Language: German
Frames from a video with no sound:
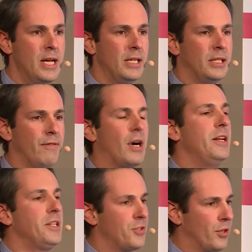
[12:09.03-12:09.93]
Äh, vor allen
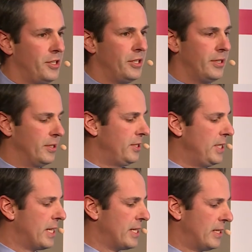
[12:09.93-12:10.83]
Dingen solche, die
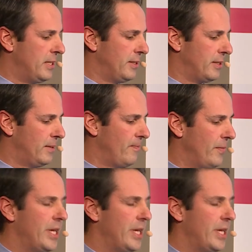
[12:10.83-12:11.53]
dann halt ähm,